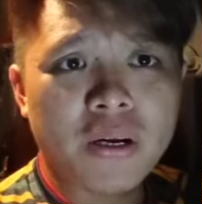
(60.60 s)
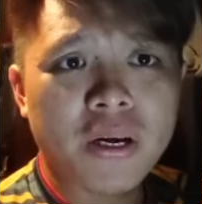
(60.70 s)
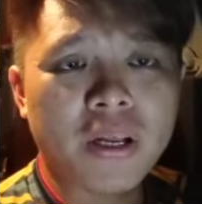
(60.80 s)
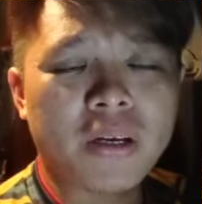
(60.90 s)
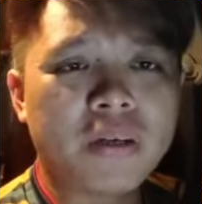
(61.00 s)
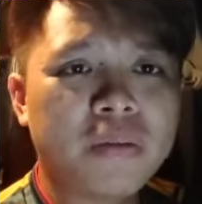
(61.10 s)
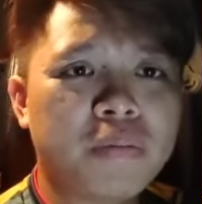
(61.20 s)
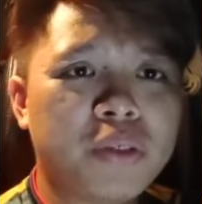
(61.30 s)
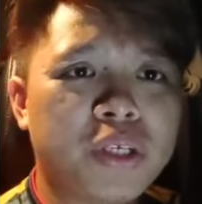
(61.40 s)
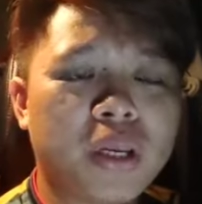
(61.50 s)
akan
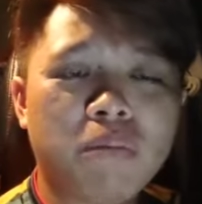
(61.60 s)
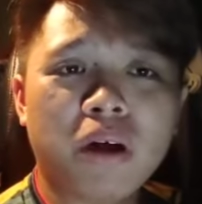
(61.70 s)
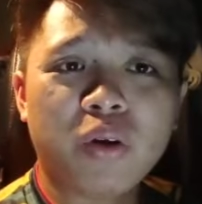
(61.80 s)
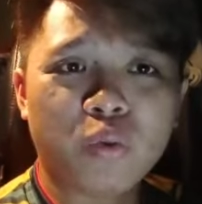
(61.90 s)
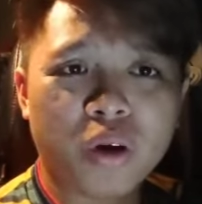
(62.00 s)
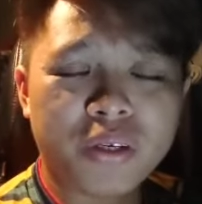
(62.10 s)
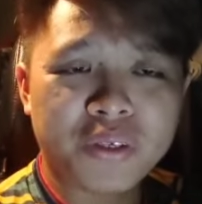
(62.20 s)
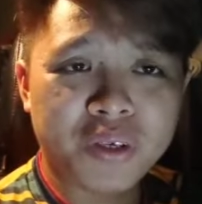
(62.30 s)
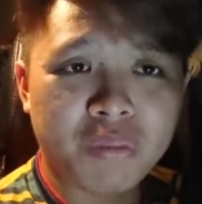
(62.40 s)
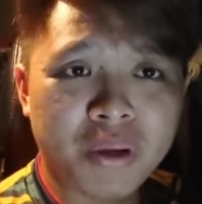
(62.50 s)
menjadi banduan
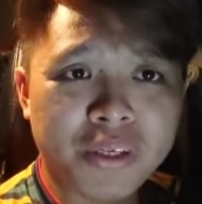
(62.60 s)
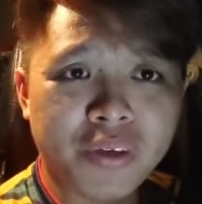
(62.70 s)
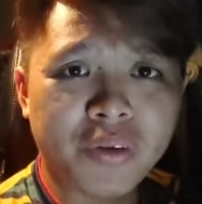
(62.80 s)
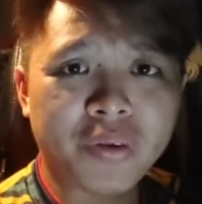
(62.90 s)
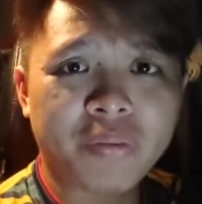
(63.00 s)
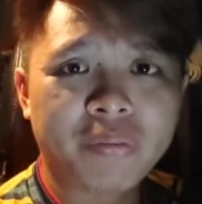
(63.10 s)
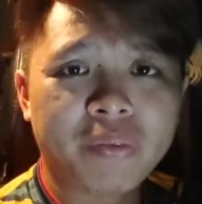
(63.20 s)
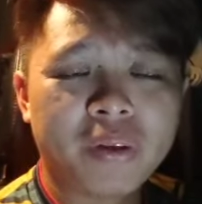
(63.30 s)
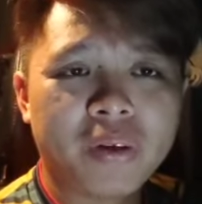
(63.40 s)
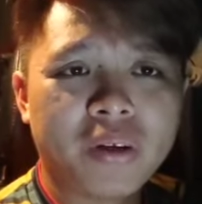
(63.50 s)
selepas ini?
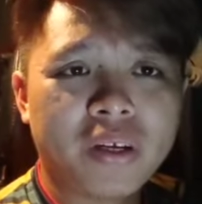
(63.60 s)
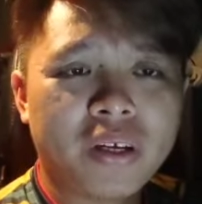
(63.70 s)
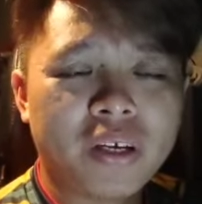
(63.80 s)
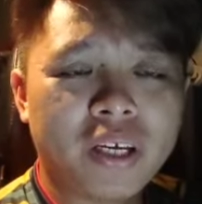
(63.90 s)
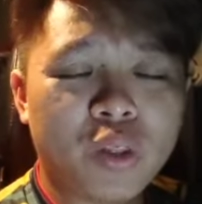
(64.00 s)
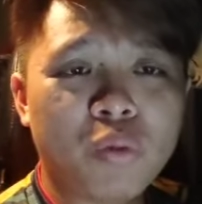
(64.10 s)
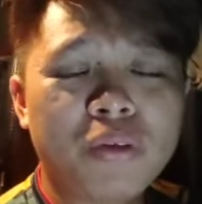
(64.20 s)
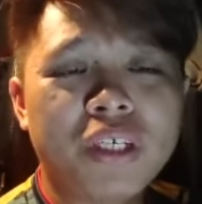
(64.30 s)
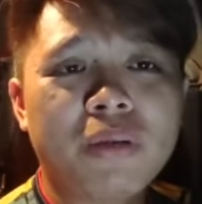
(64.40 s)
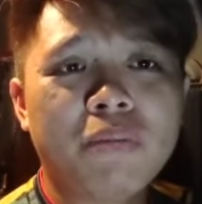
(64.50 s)
Itu
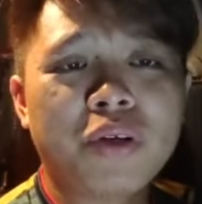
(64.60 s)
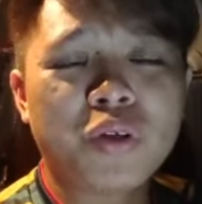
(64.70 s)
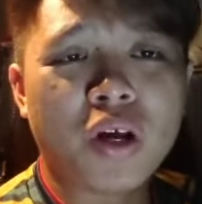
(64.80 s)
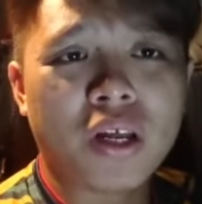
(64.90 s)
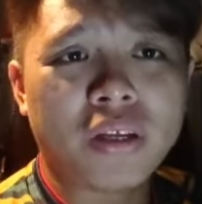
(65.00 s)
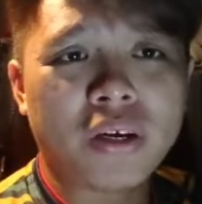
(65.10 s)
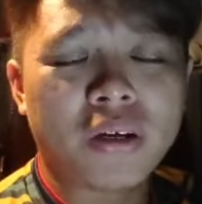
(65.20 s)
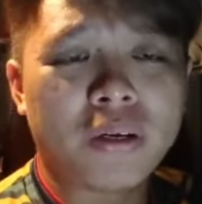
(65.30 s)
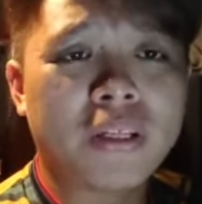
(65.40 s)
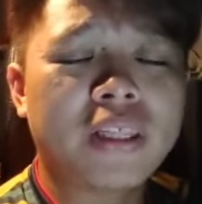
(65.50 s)
menjadi
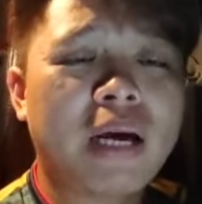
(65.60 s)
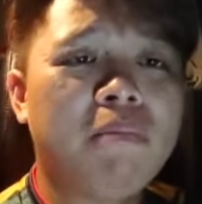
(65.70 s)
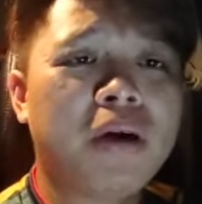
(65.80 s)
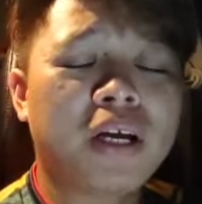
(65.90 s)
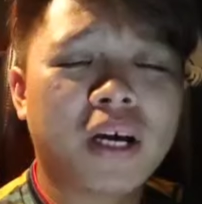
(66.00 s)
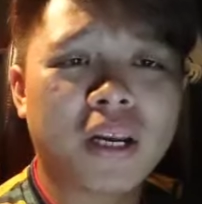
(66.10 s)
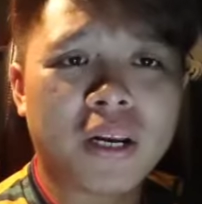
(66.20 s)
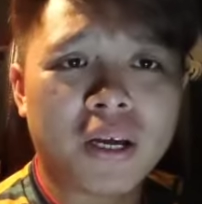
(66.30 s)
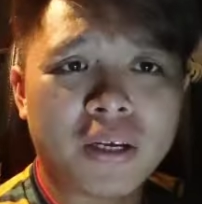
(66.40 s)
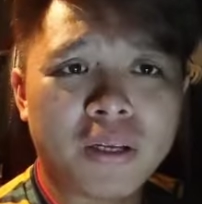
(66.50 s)
persoalannya, ditambahkan
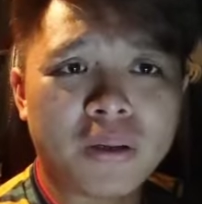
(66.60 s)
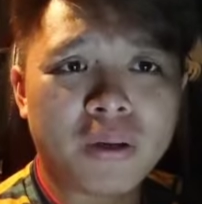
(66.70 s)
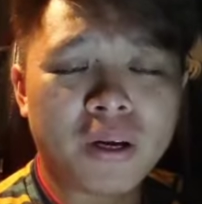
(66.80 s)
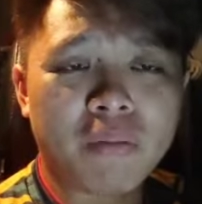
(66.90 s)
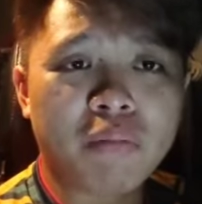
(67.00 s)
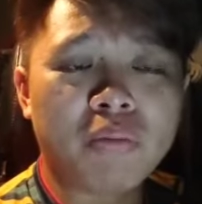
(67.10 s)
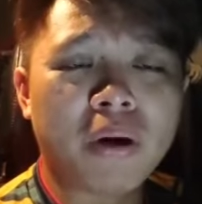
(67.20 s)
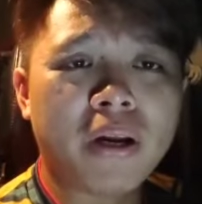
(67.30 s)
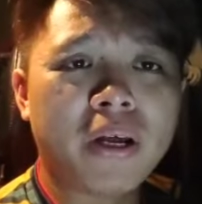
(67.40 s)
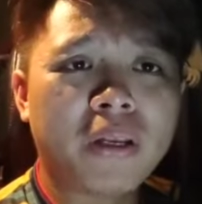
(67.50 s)
lagi dengan
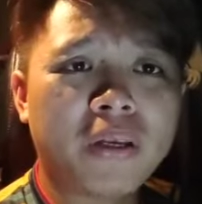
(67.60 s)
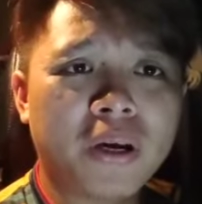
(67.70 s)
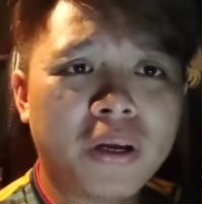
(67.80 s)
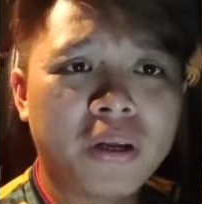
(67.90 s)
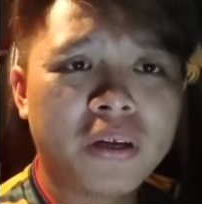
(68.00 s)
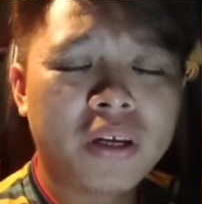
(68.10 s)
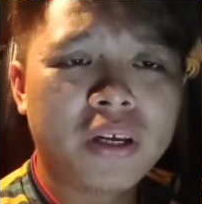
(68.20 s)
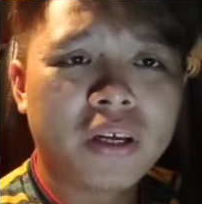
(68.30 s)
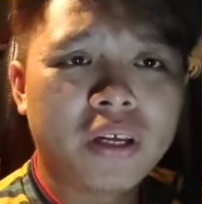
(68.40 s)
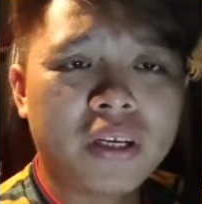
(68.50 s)
bebanannya
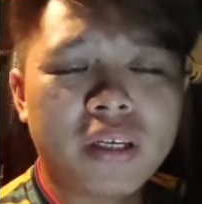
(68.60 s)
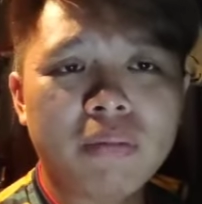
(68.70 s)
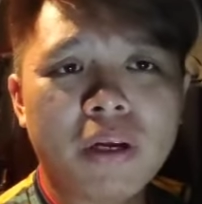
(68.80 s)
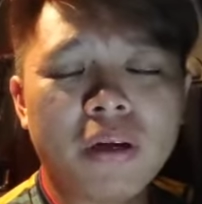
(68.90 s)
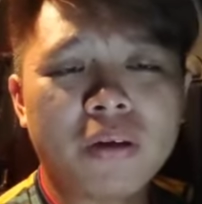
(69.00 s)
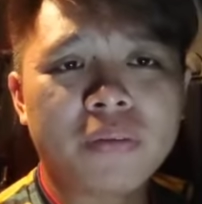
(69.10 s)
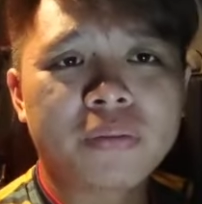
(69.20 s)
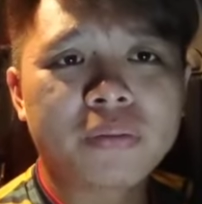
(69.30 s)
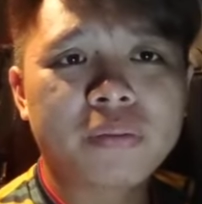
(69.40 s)
di mana